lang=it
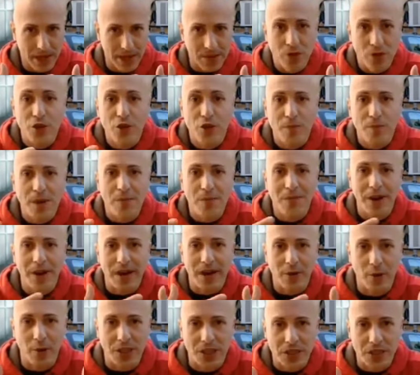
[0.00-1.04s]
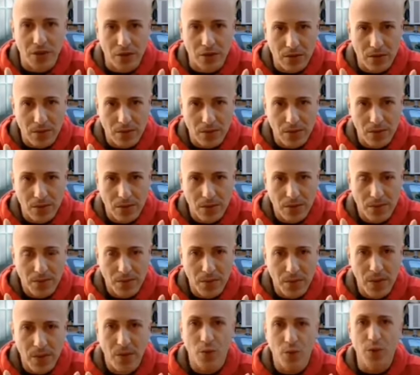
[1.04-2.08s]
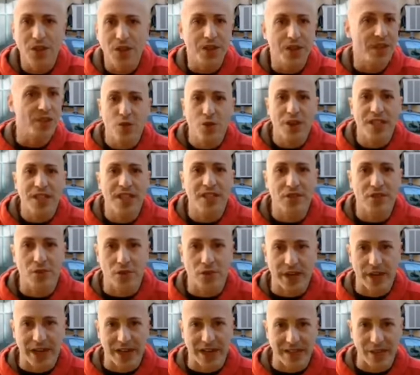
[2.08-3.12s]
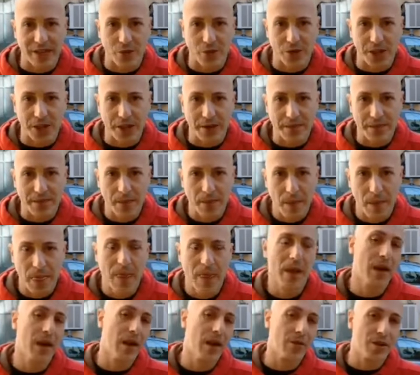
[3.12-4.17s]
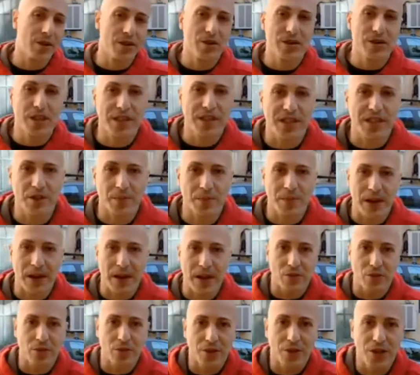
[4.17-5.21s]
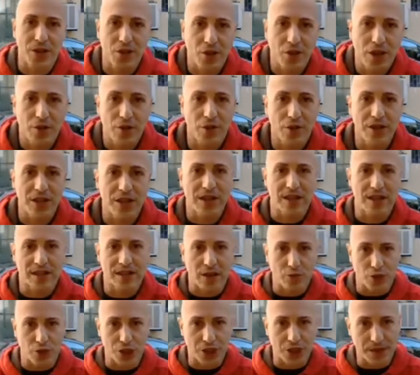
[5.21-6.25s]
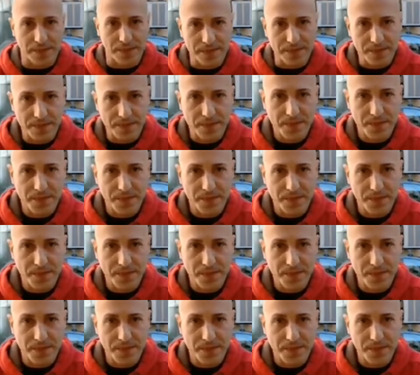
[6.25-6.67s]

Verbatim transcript: Ok? Noi dobbiamo fare questo. Quindi non esistono le categorie. Allora, io ieri sera ho parlato con un ristoratore di Santa Lucia.